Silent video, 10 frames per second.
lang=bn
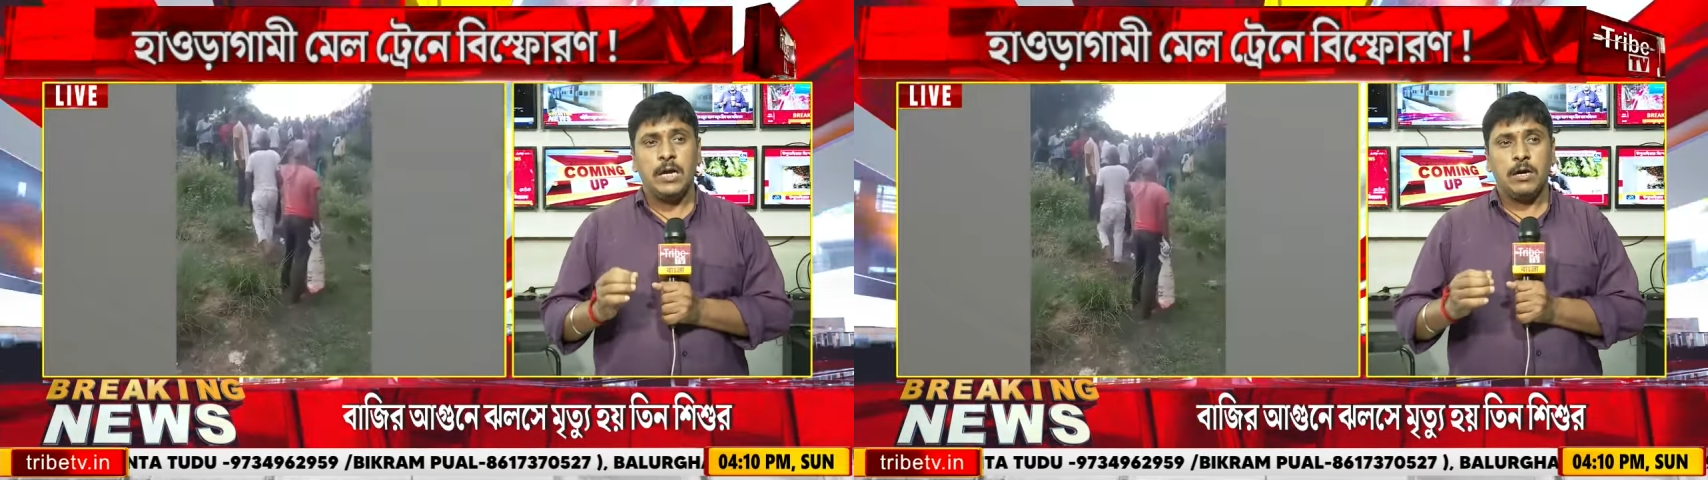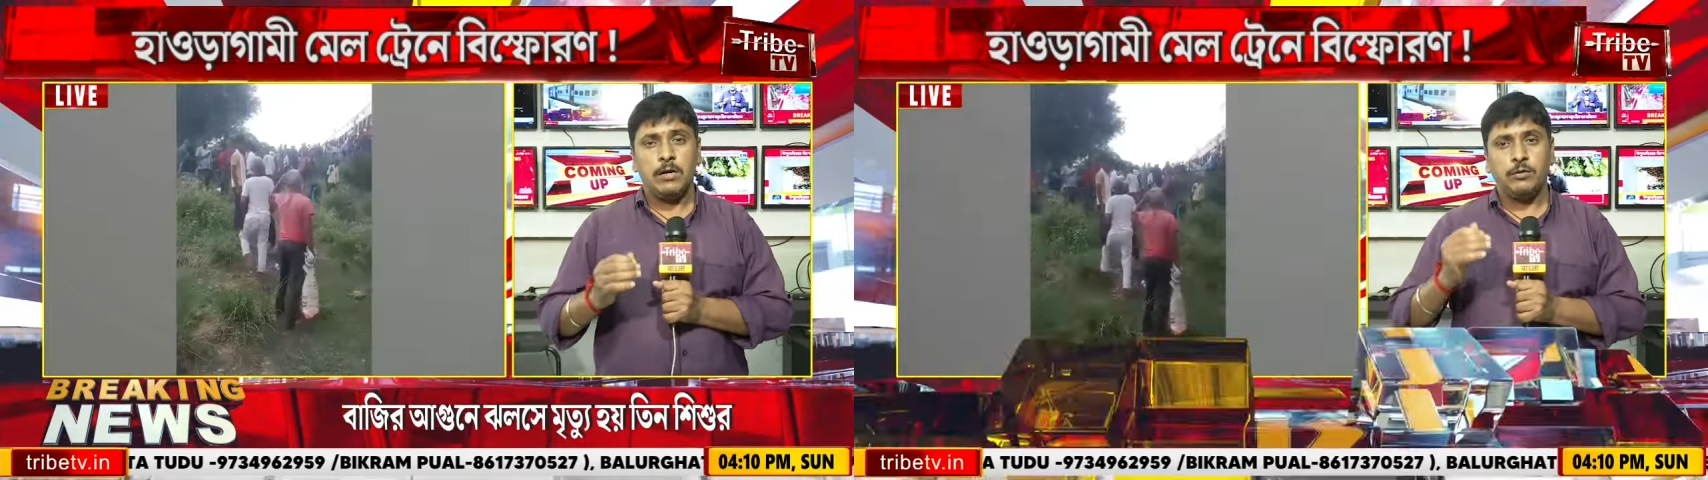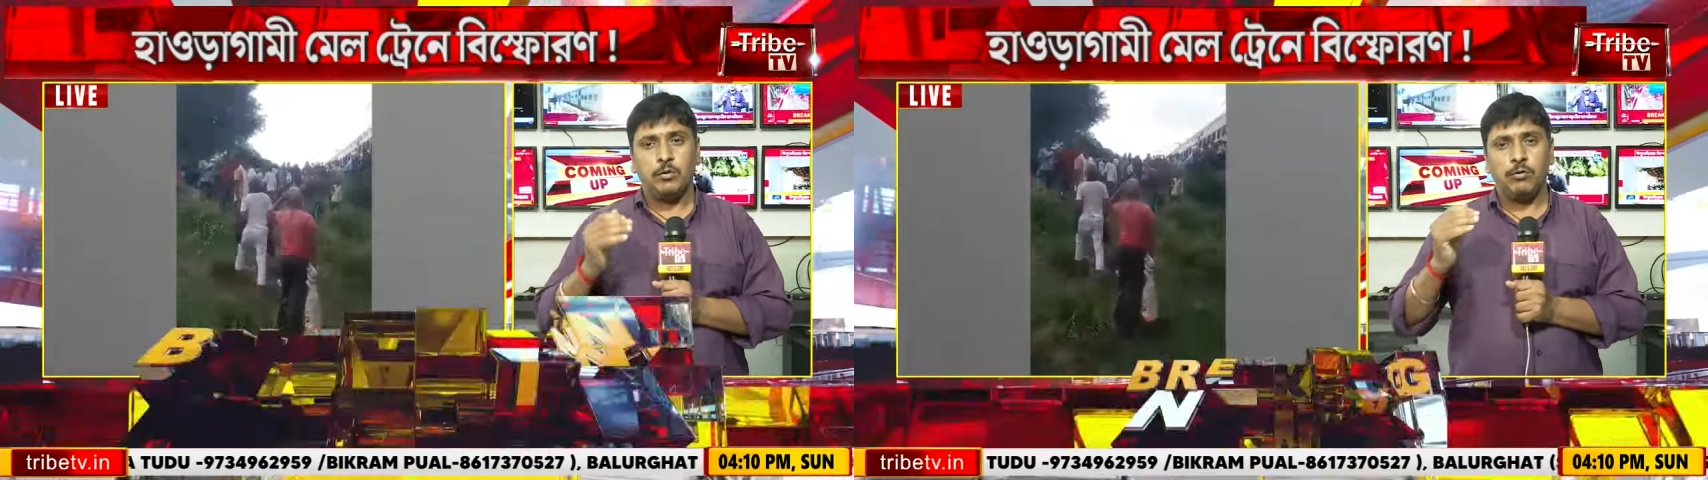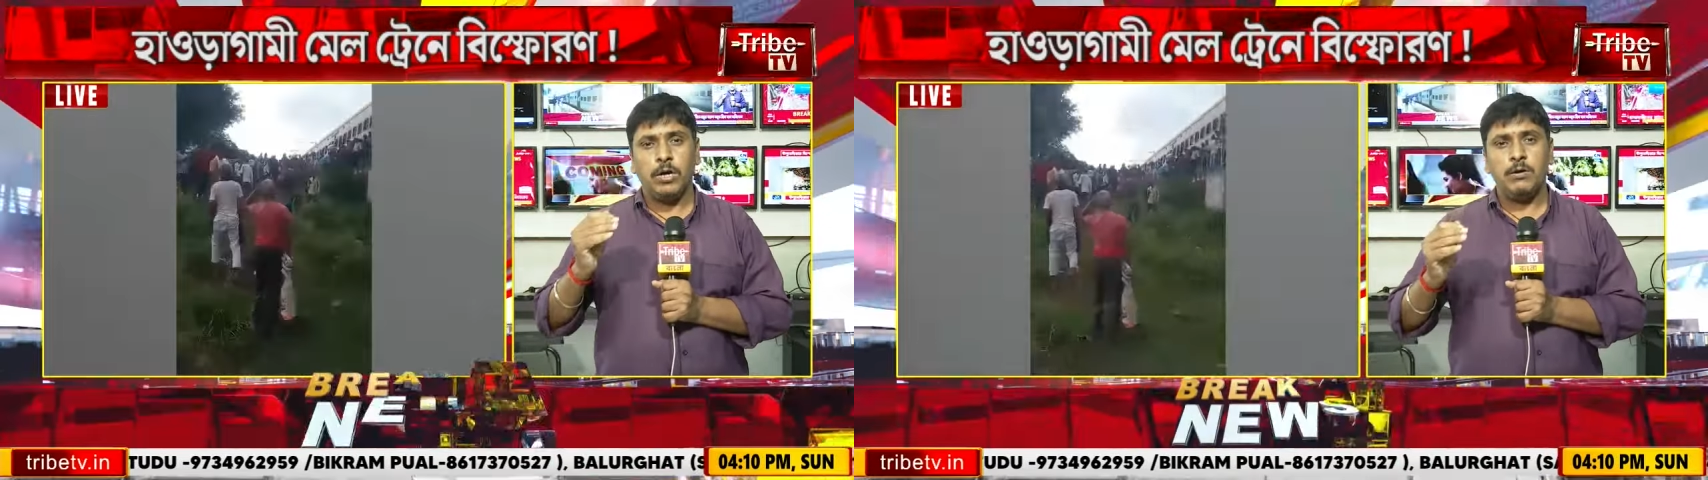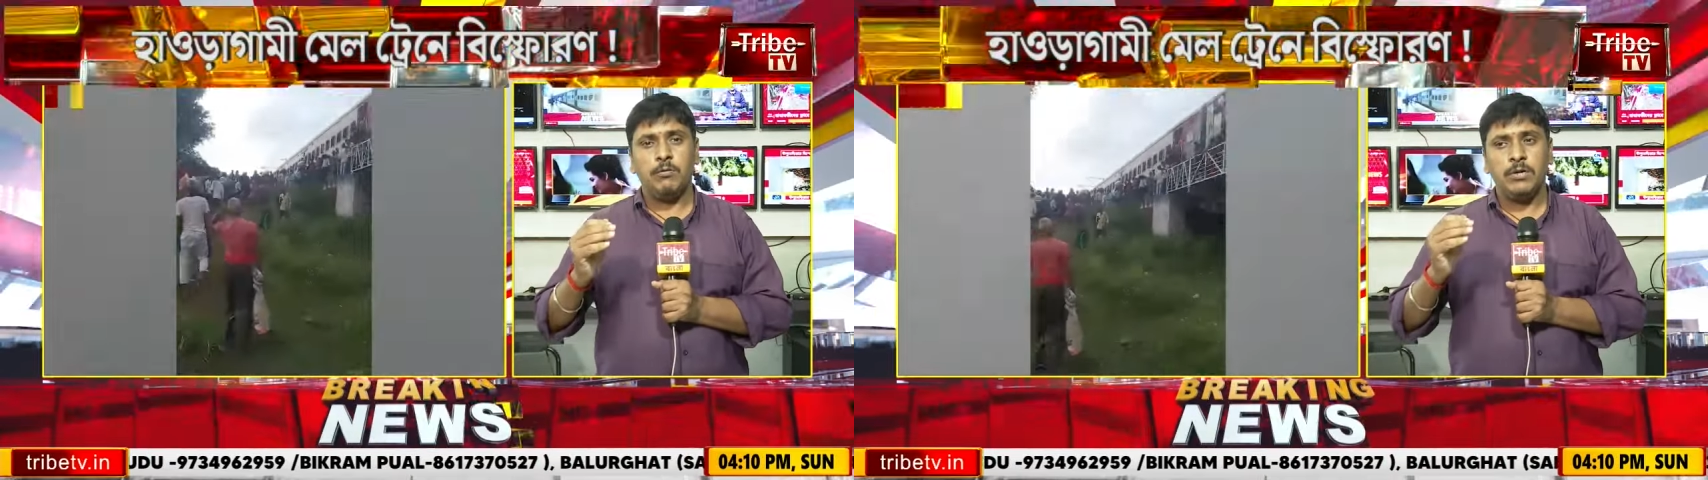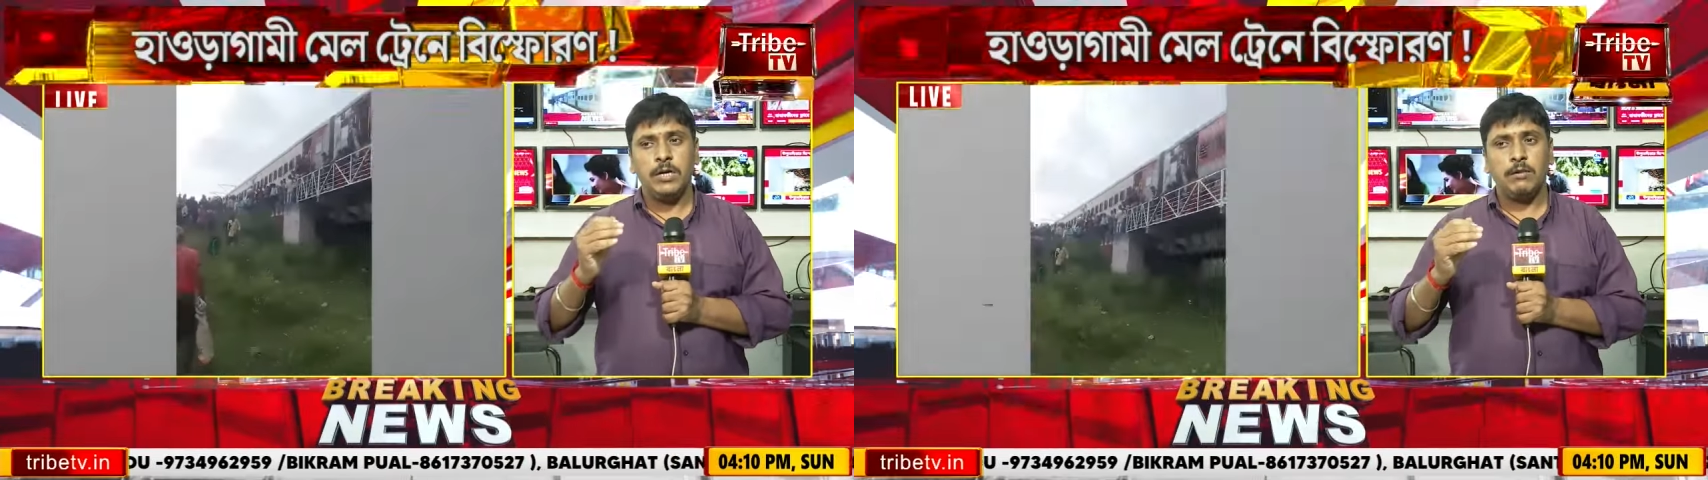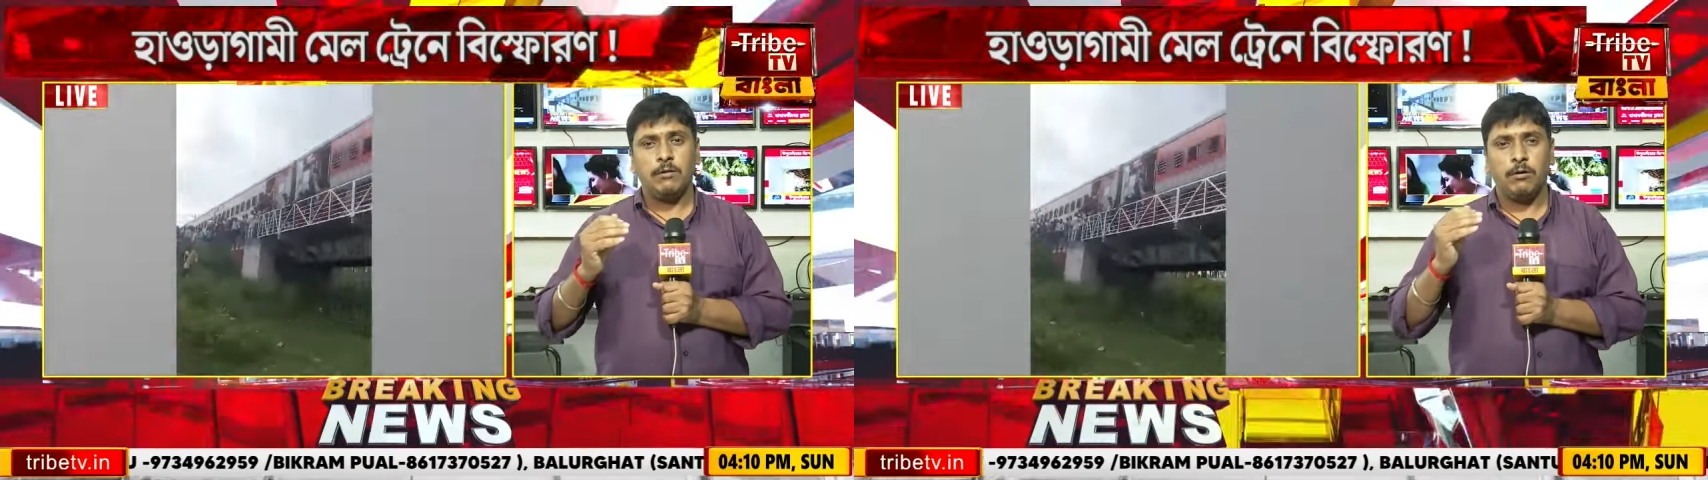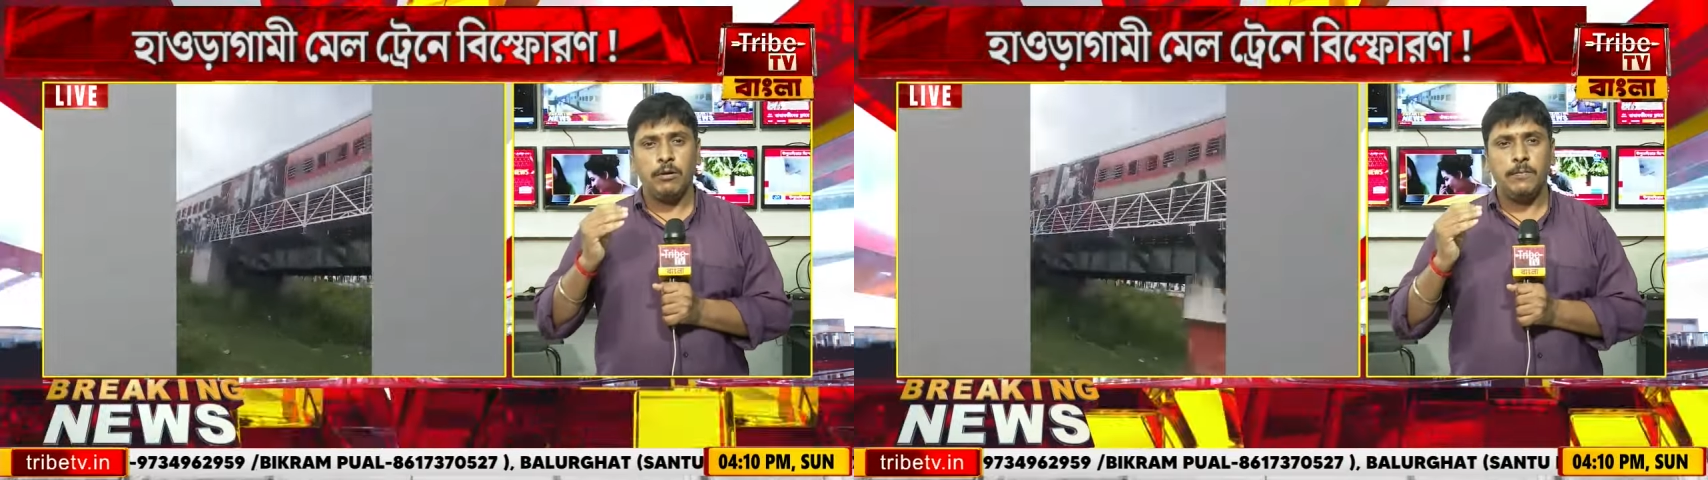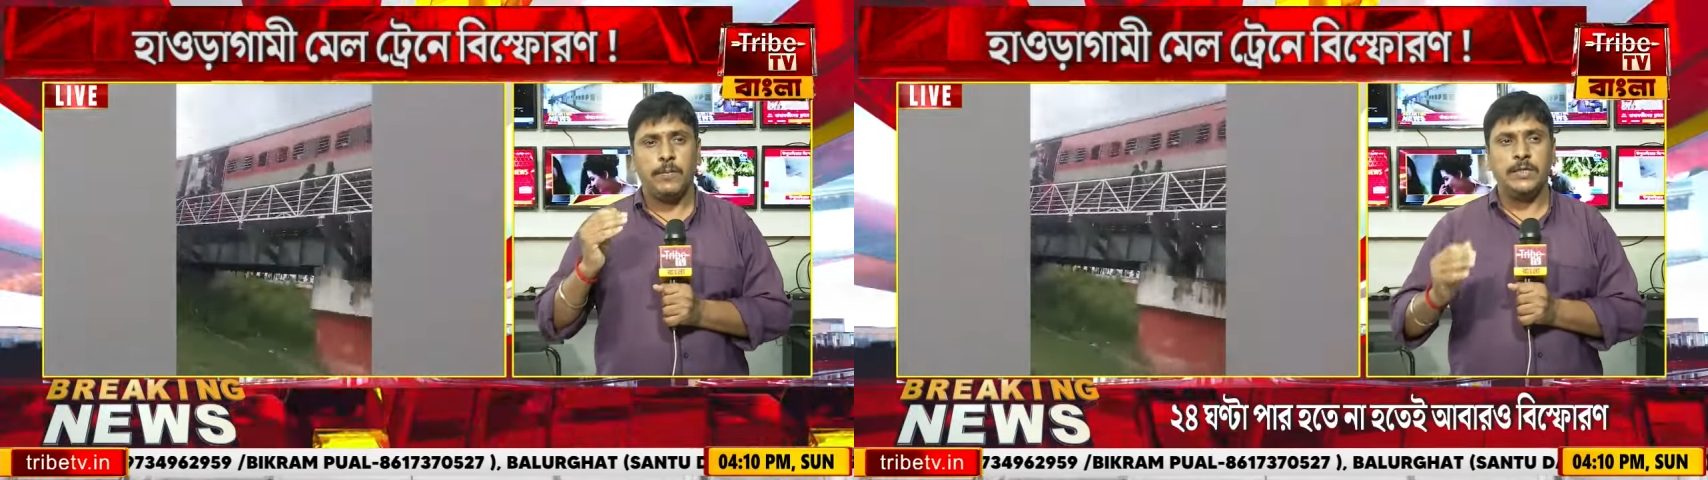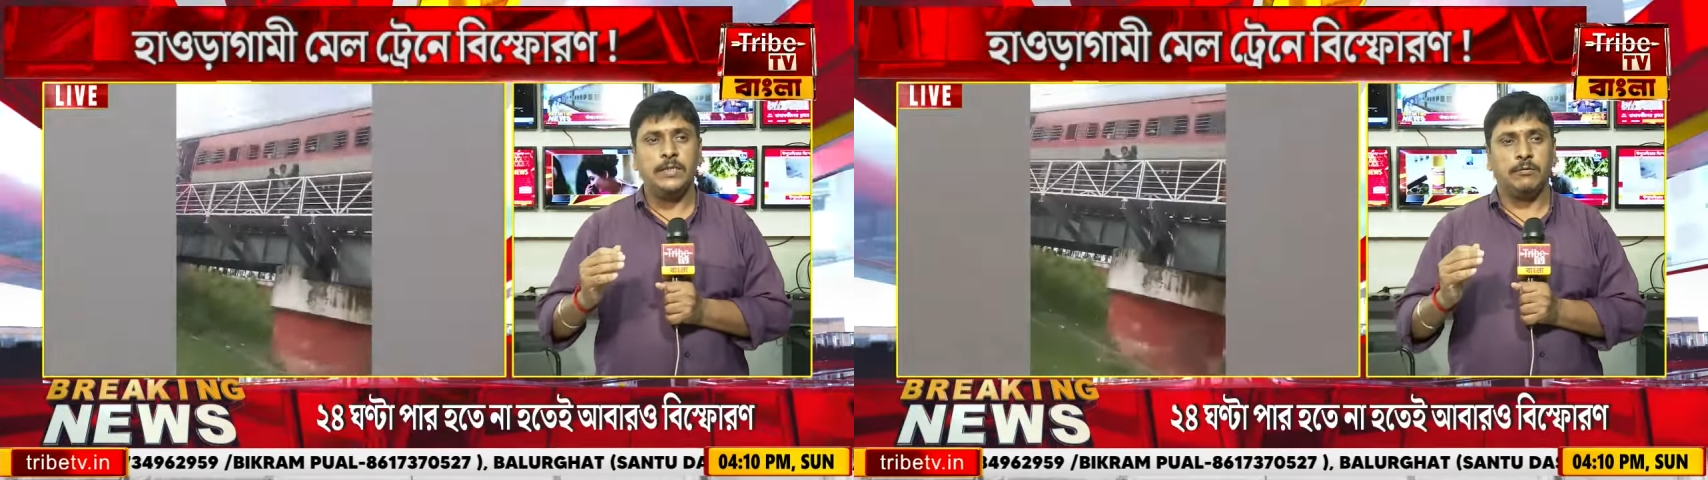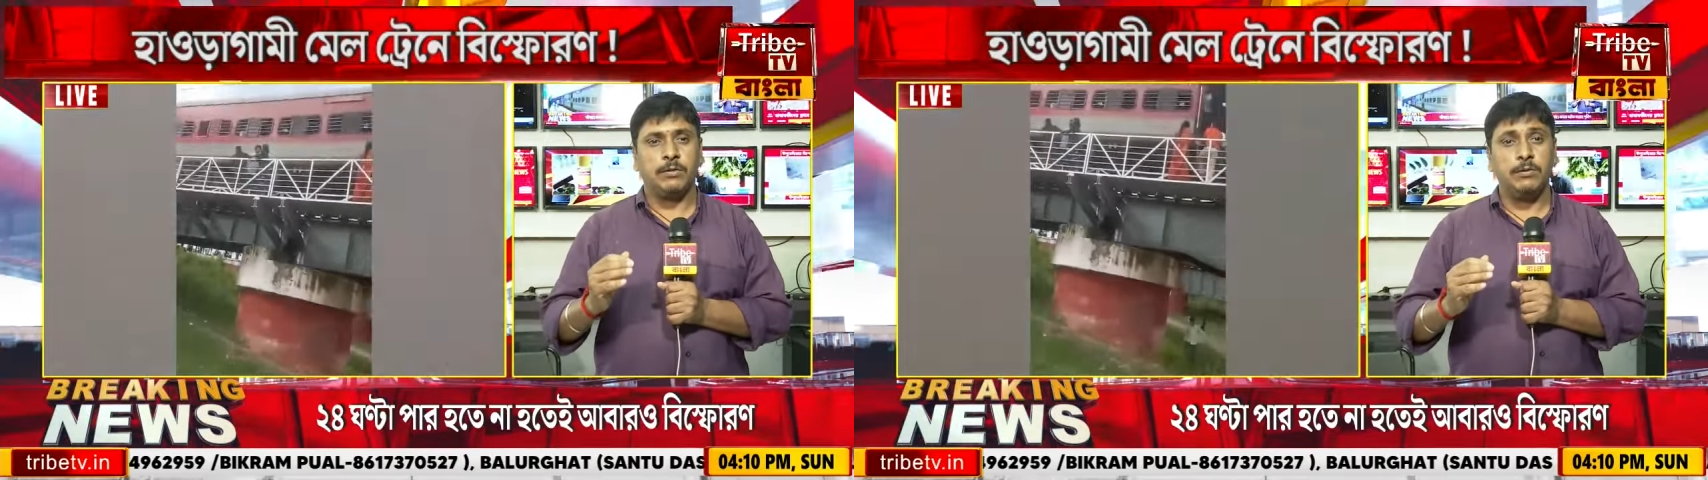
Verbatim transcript: কারণ ছোটোখাটো অগ্নিকাণ্ডের ঘটনা তো বাদই দাও